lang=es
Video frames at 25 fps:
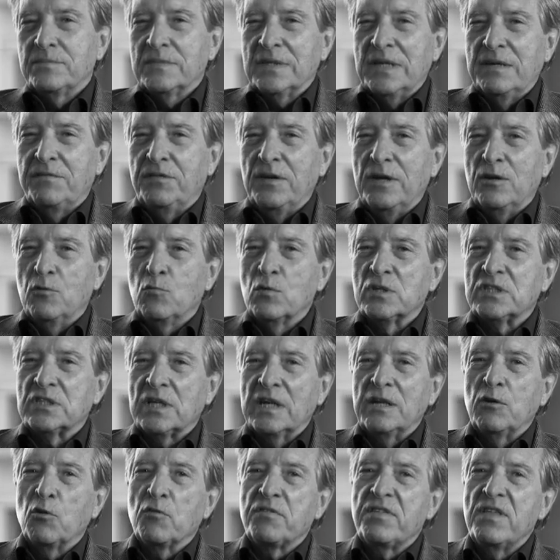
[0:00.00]
en fin,
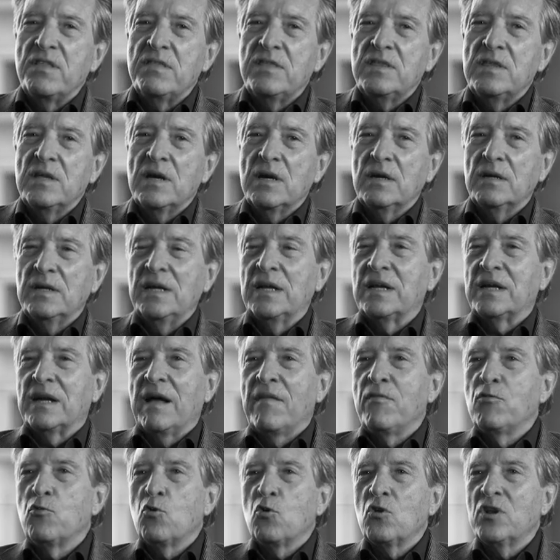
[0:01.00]
nuestra inocencia, el
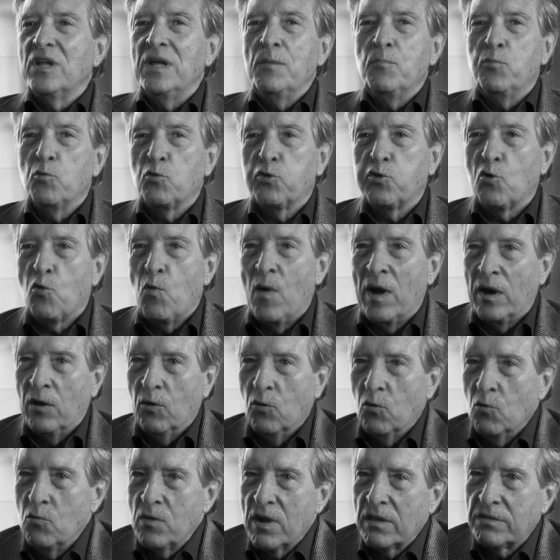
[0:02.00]
candor
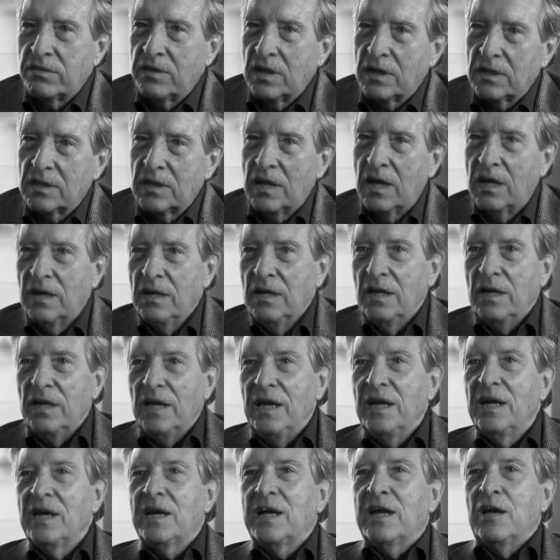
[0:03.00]
guipuzcoano, una cierta
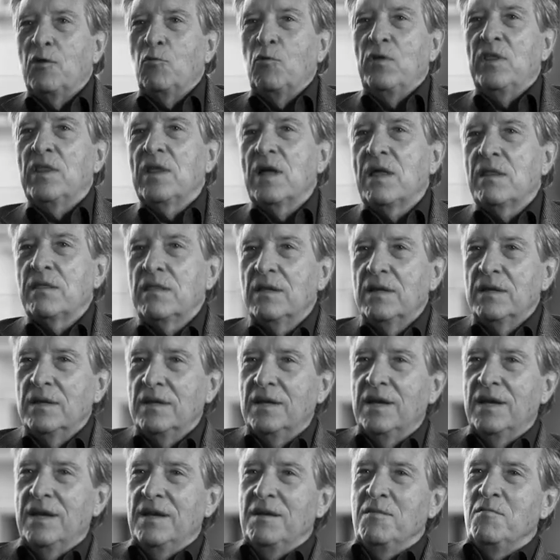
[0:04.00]
ingenuidad
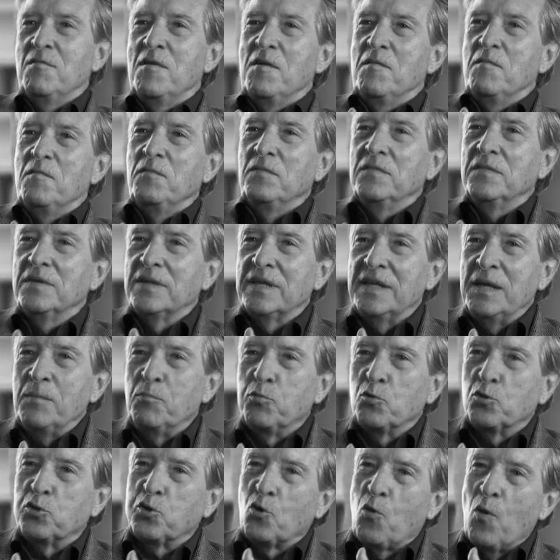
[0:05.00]
¿eh?
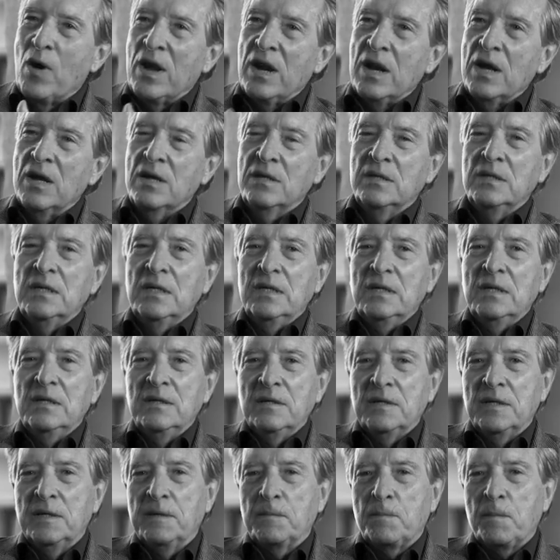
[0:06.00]
guipuzcoana
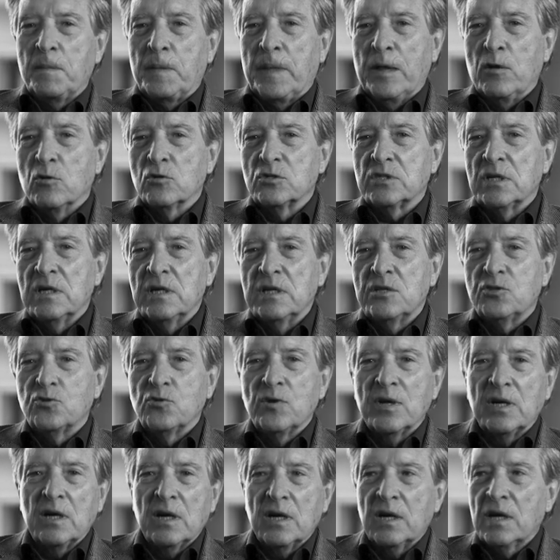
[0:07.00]
que nos ha hecho
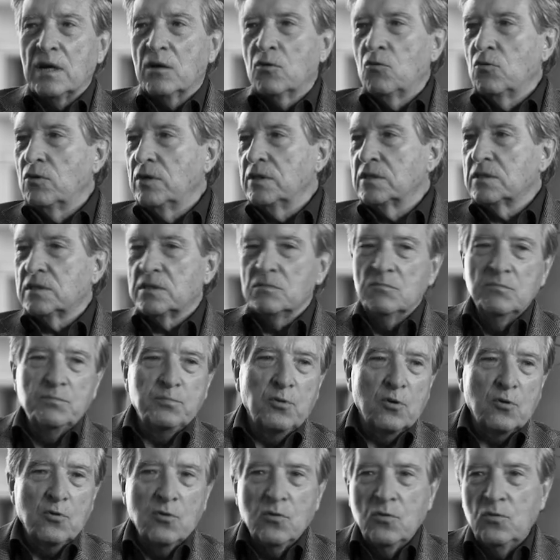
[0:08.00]
encajar goles un
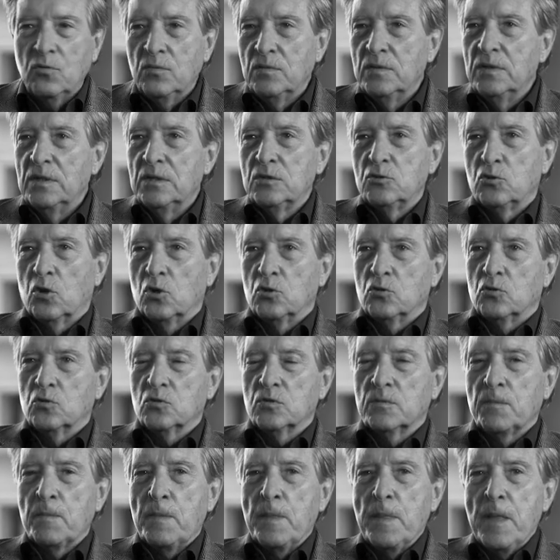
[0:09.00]
poco
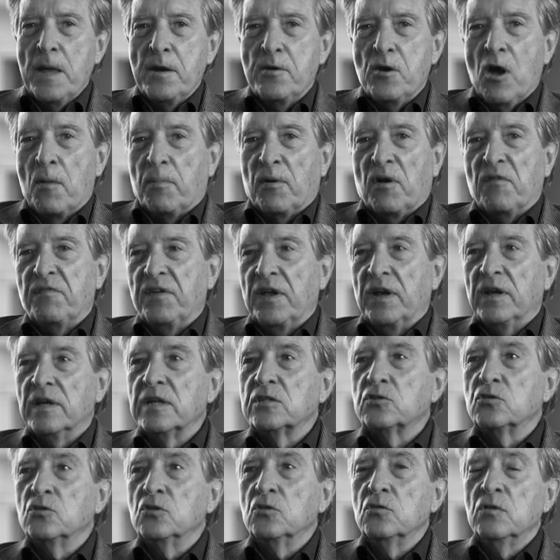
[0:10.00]
tontos. No, pero en fin,
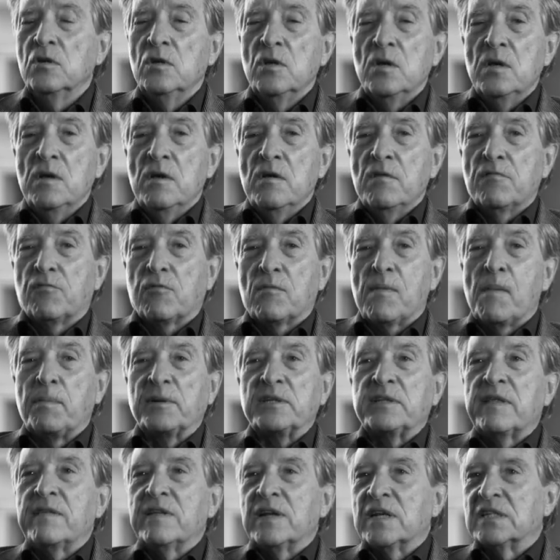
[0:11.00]
eso forma
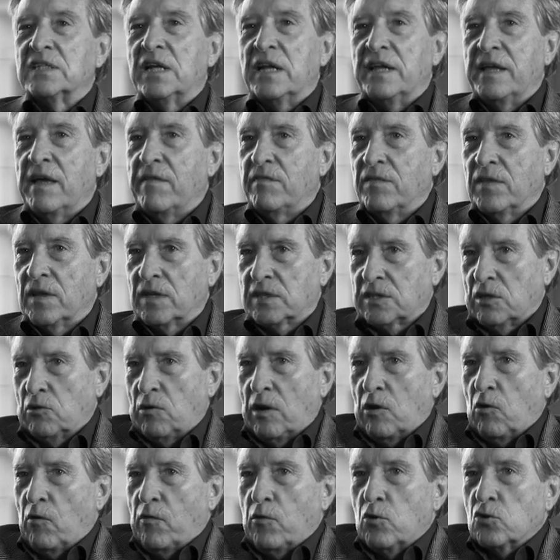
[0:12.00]
parte de las leyendas. A lo
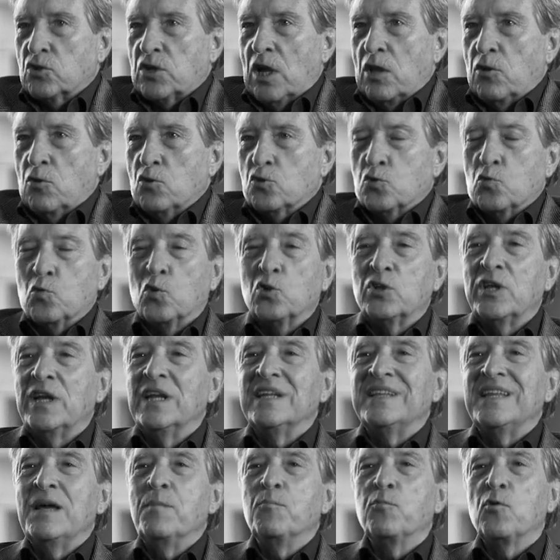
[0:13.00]
largo de los años uno
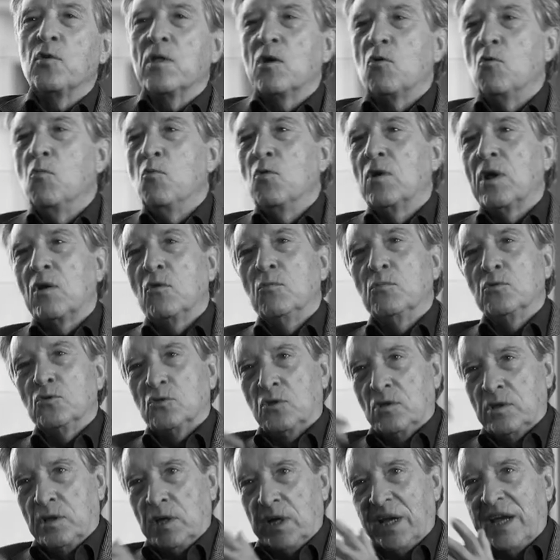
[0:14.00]
tiene tiempo de acumular un
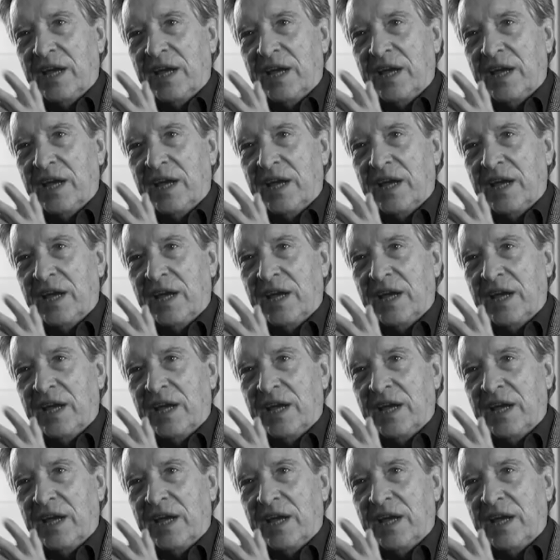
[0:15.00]
montón de